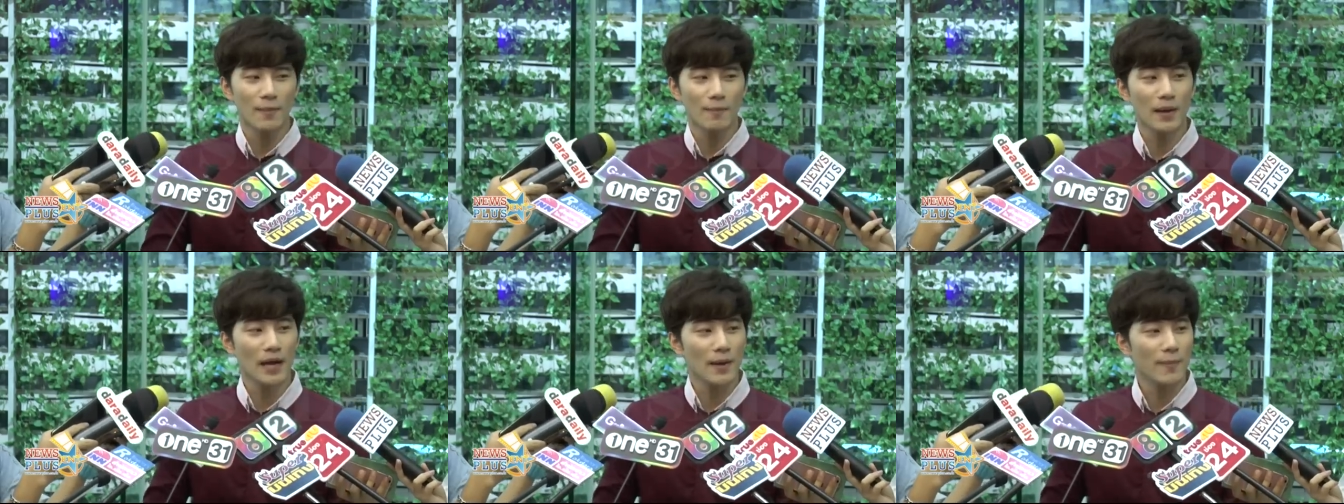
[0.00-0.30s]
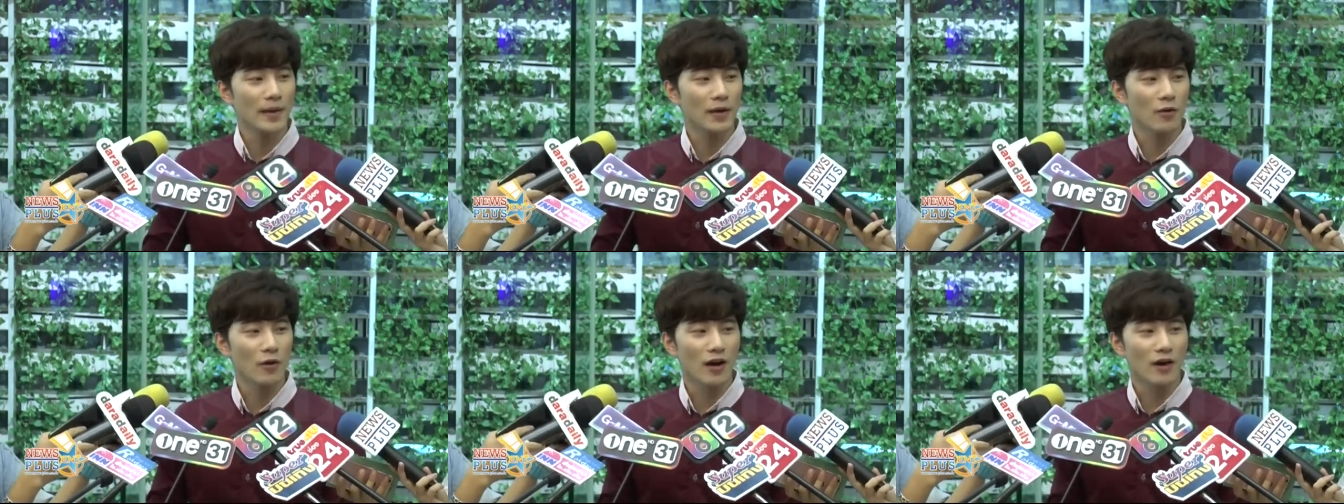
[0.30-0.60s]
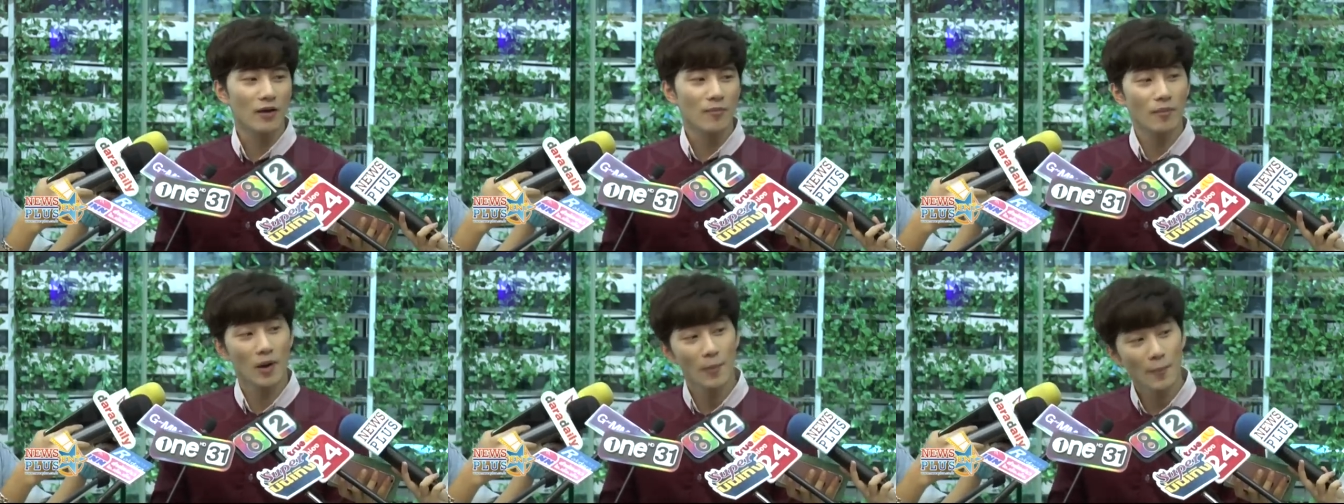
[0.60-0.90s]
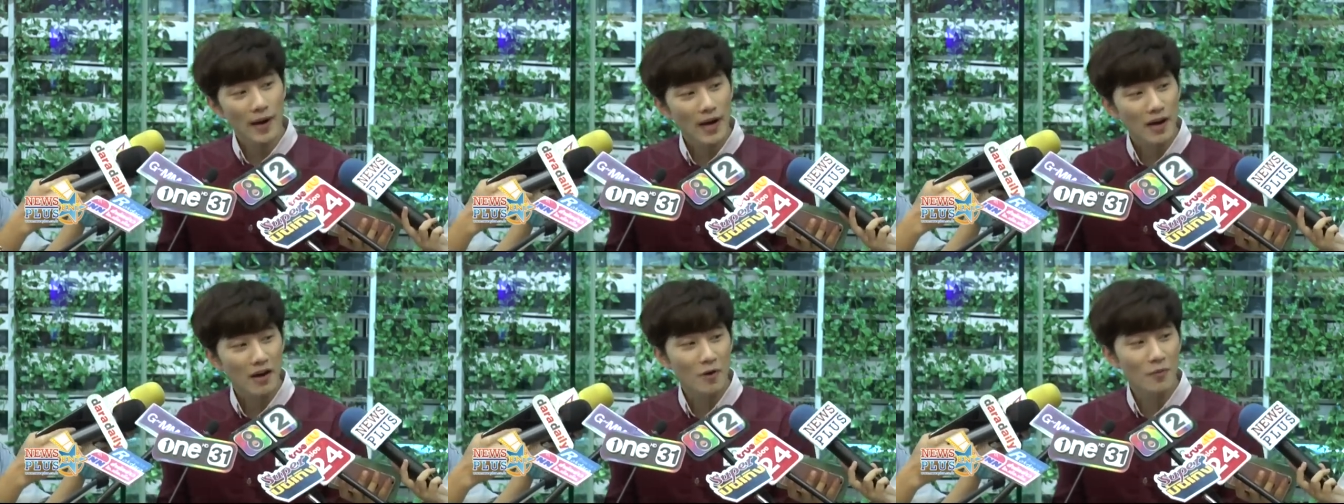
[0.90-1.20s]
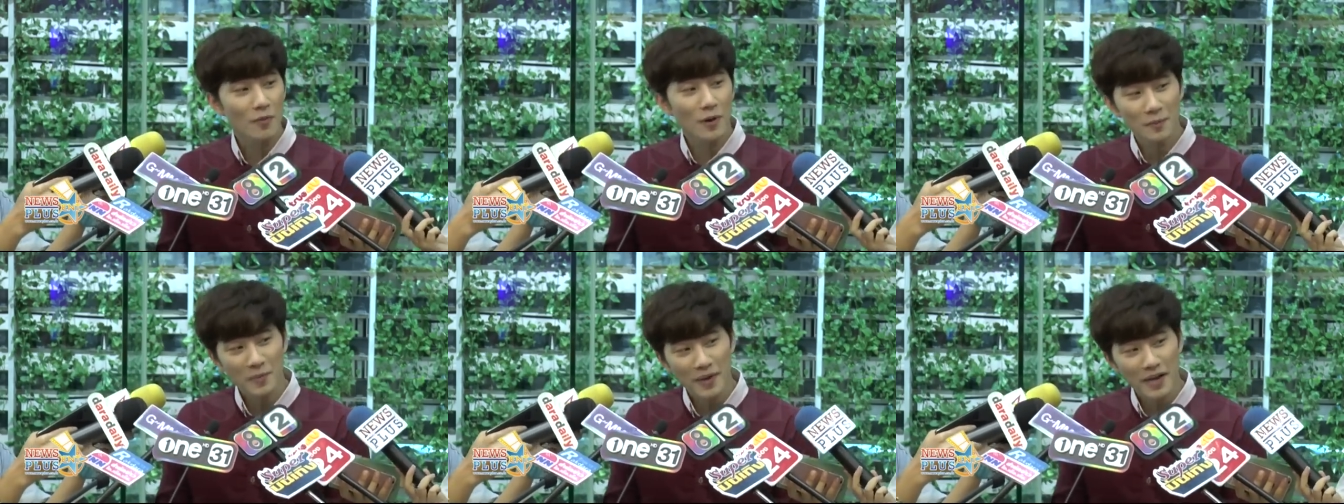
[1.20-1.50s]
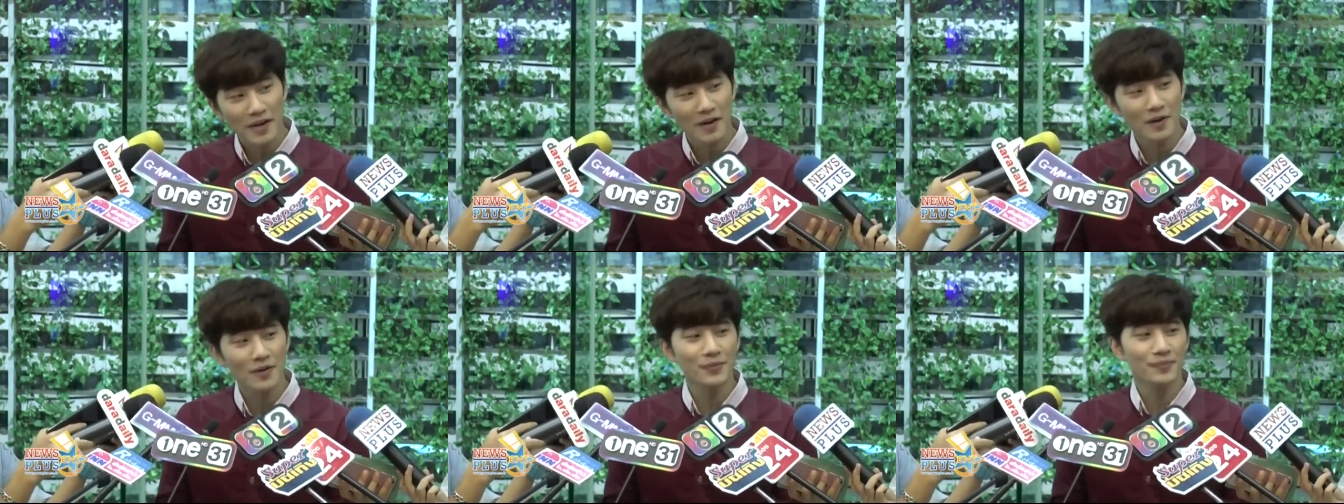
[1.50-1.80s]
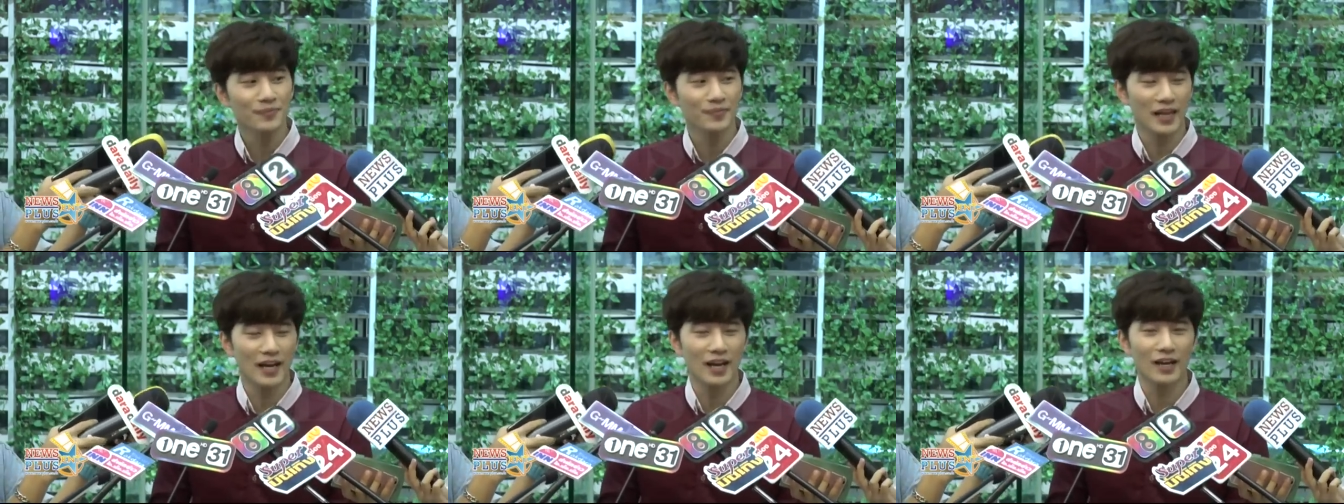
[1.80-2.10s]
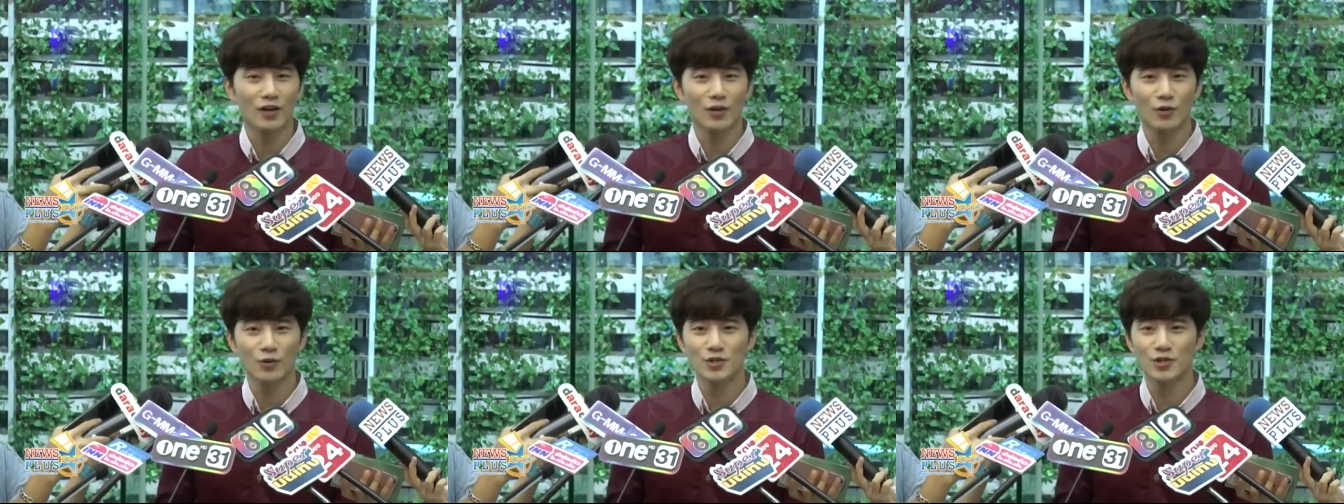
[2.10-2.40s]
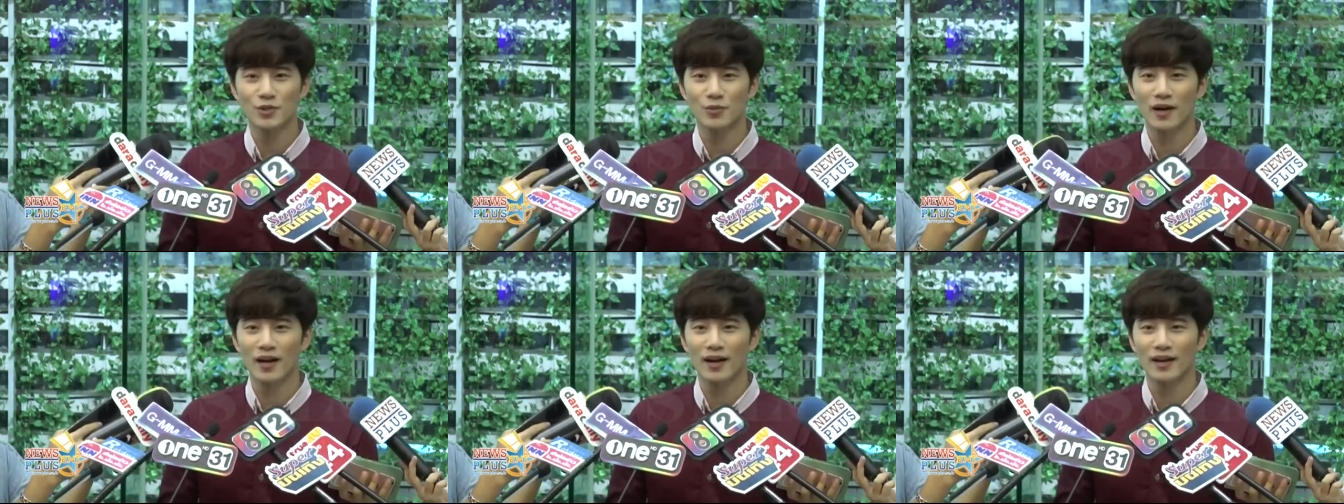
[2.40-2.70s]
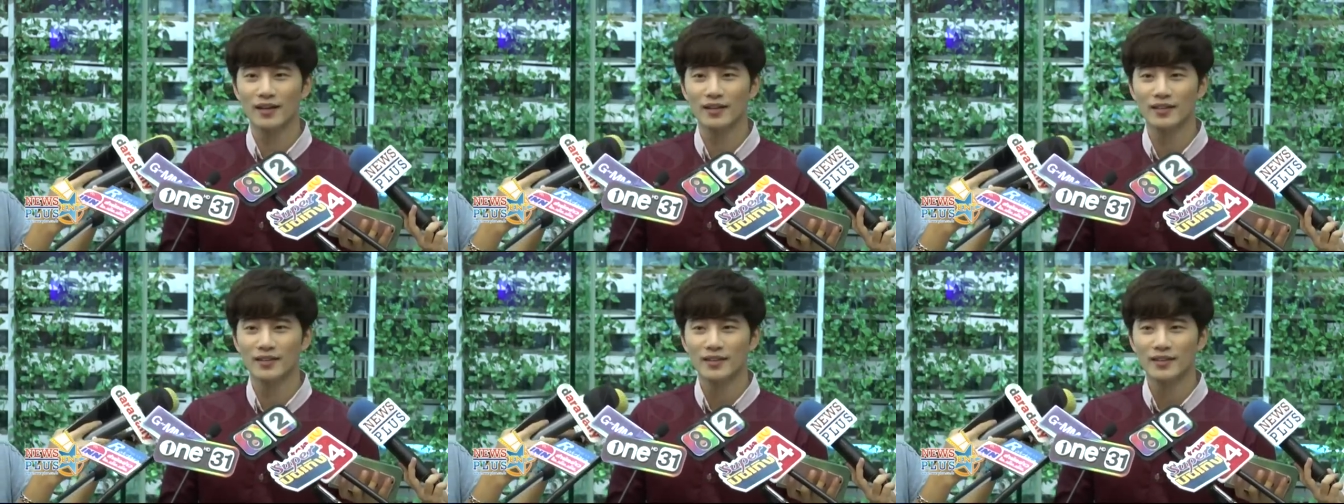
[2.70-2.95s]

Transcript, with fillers: เบบีว่าเป้าเป้าเป้าเป้านะฮะก็รู้สึกว่า